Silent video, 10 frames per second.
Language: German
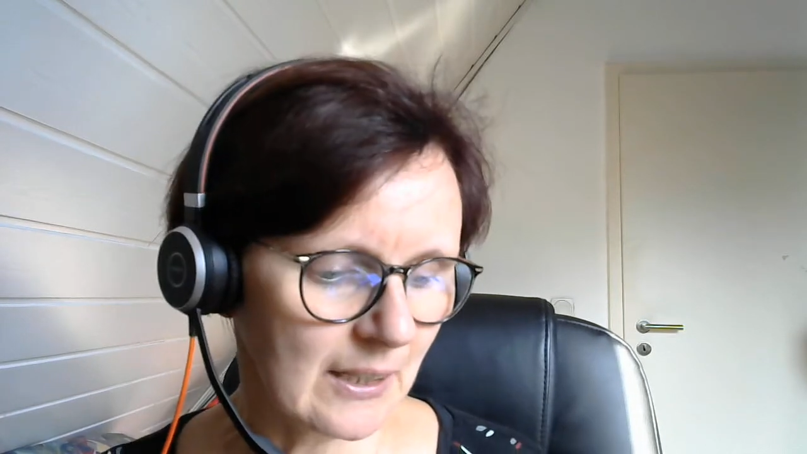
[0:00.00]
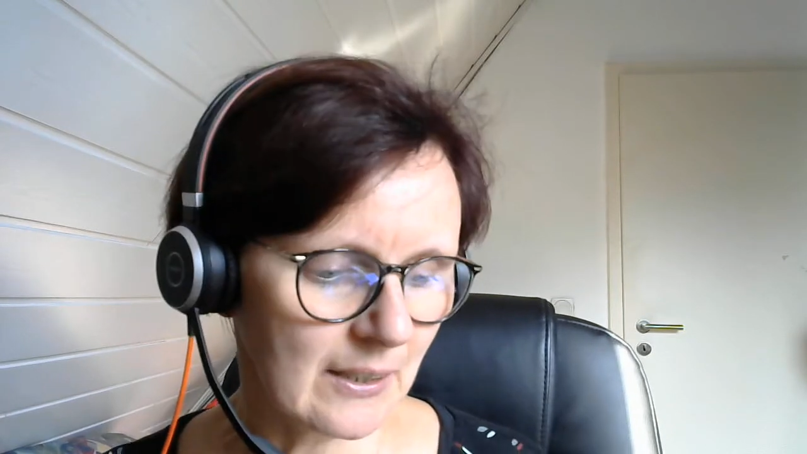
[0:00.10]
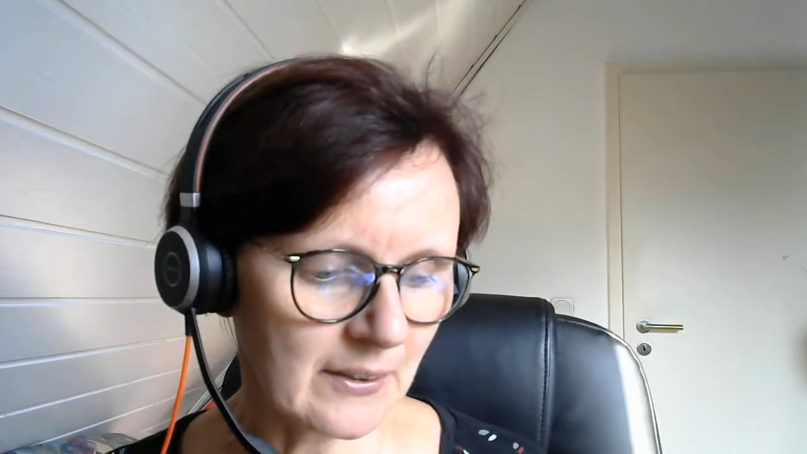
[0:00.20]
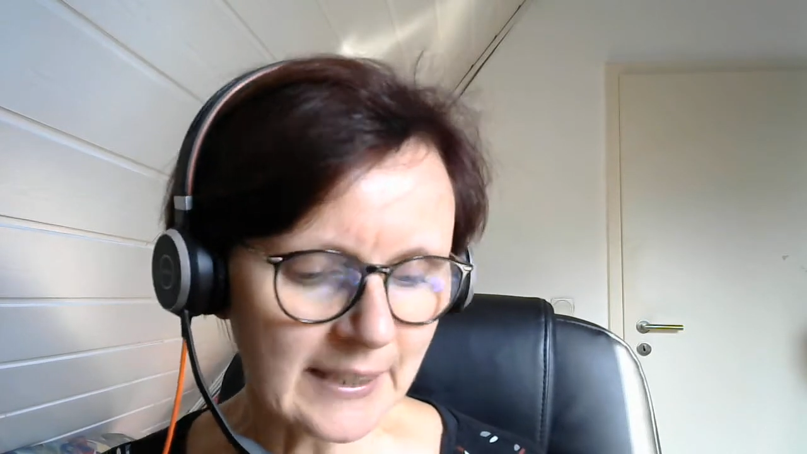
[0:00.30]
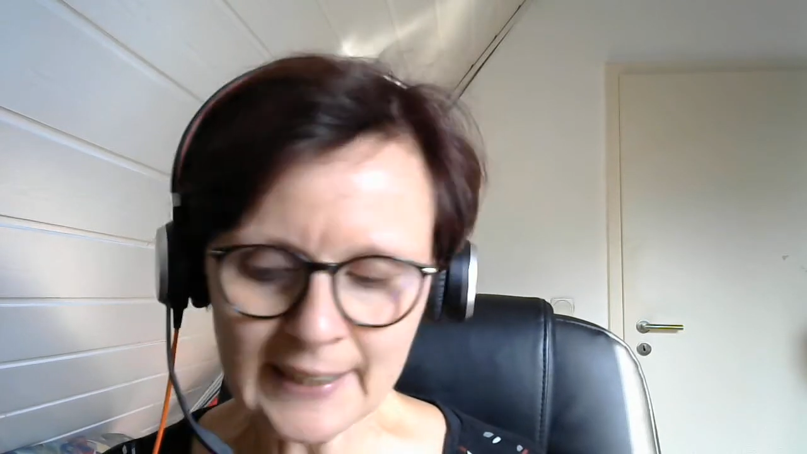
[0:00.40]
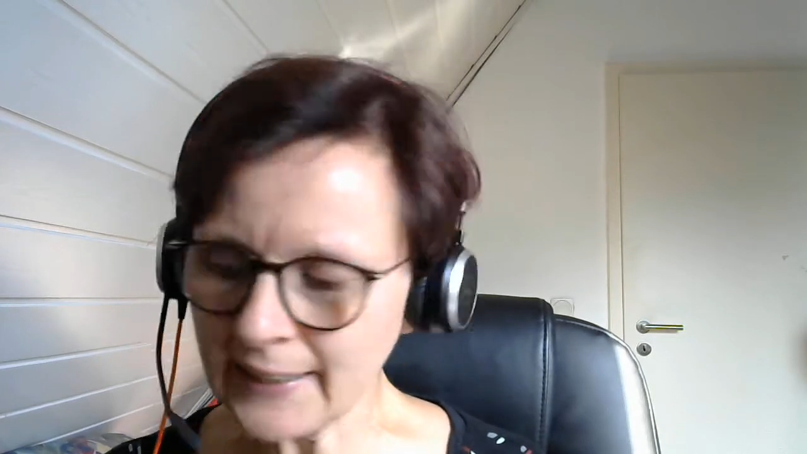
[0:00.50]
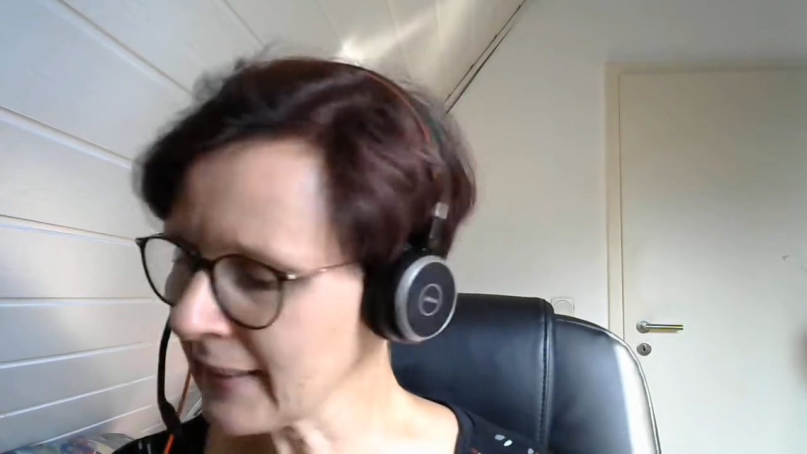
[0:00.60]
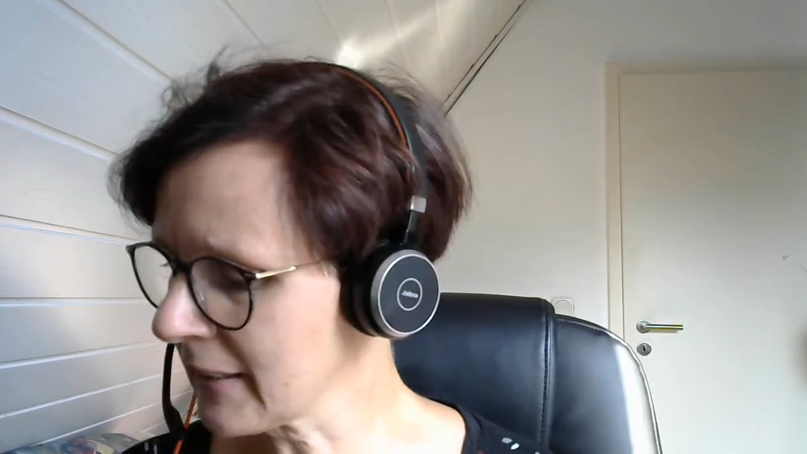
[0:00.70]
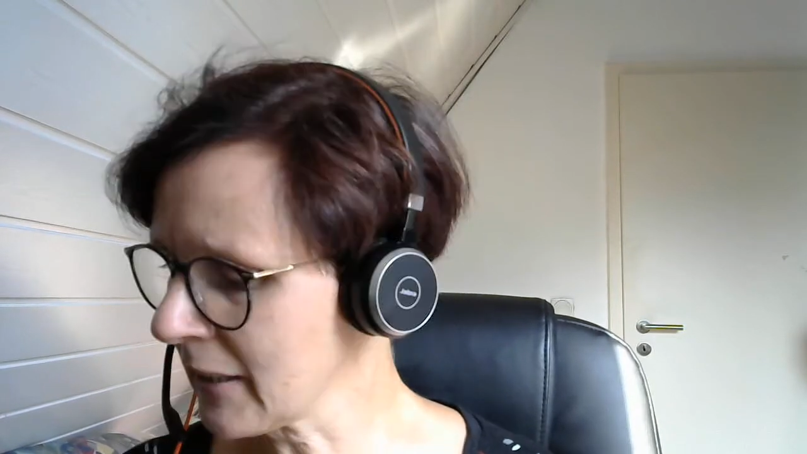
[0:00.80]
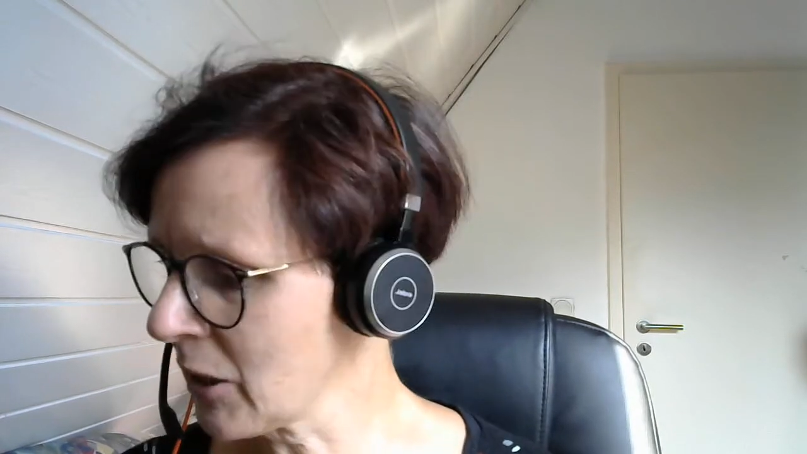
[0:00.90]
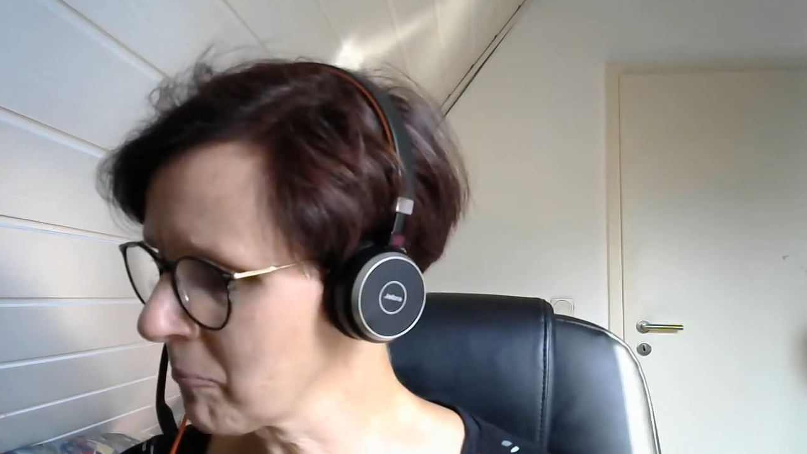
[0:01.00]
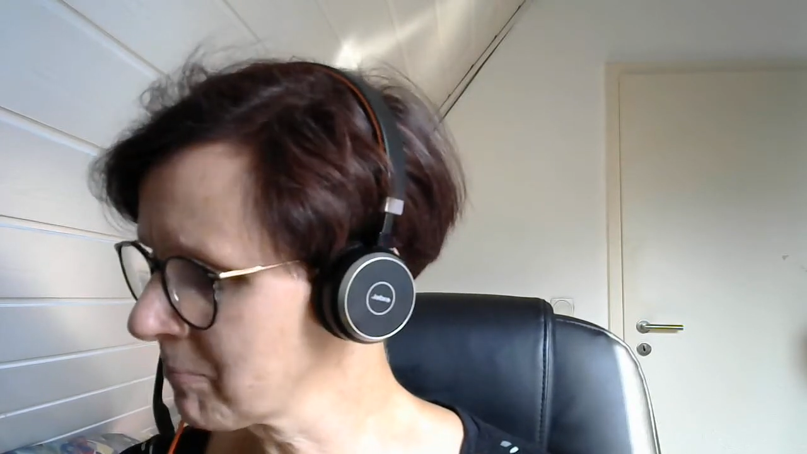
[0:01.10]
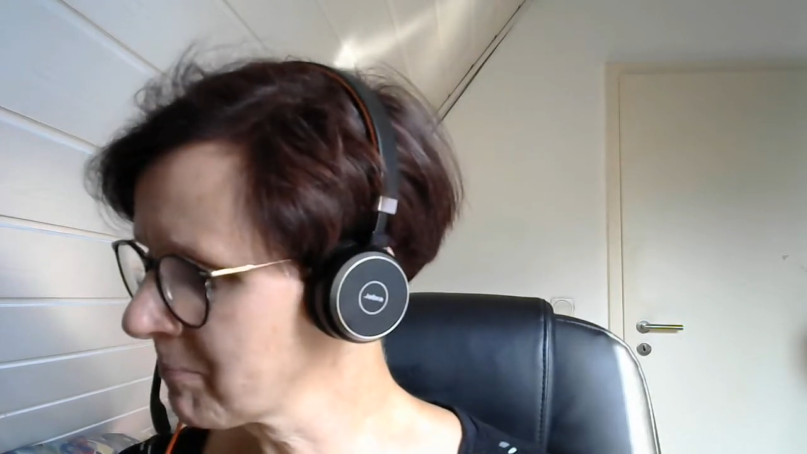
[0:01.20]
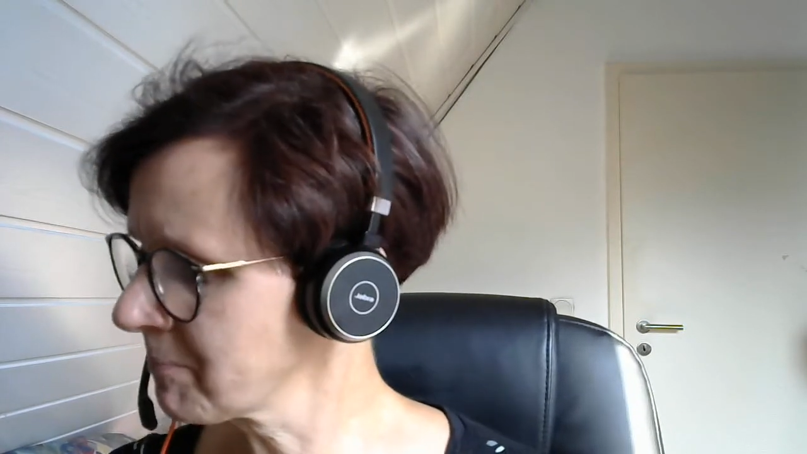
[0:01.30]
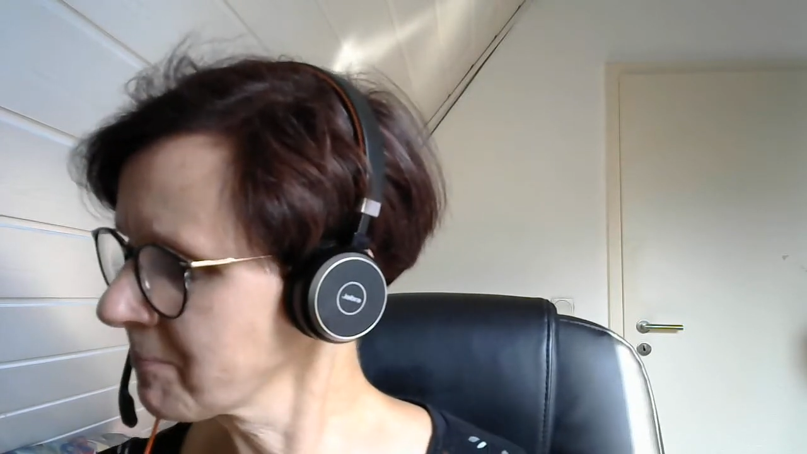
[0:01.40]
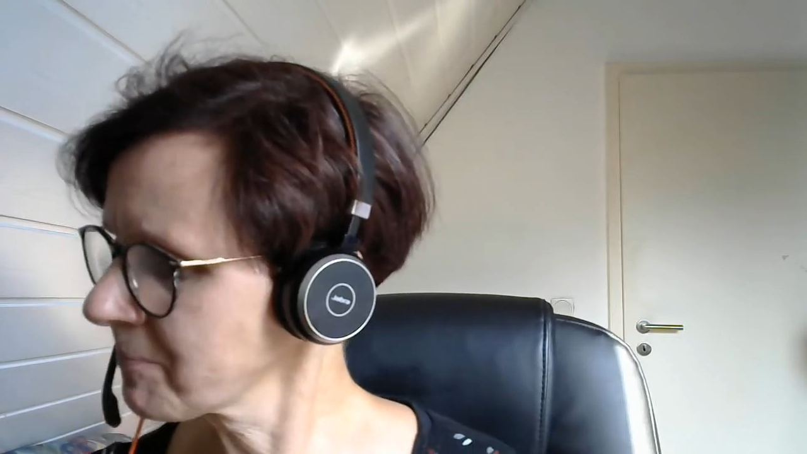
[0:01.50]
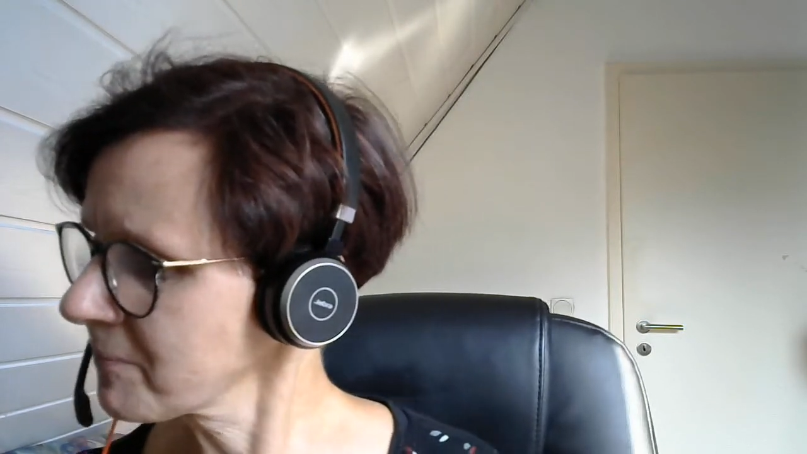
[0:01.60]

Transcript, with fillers: Okay, ähm,